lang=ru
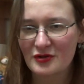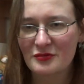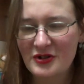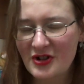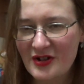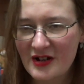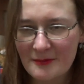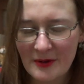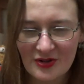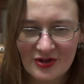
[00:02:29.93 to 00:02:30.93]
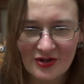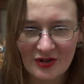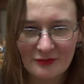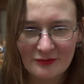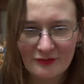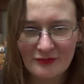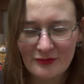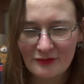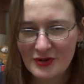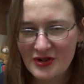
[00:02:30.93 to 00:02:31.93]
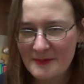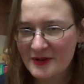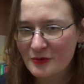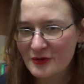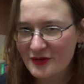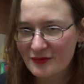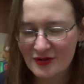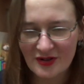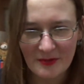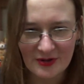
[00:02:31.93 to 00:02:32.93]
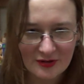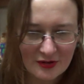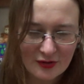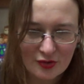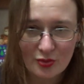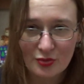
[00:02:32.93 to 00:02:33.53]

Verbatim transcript: мне дали пакетик, мне позволили вскрыть посылочку,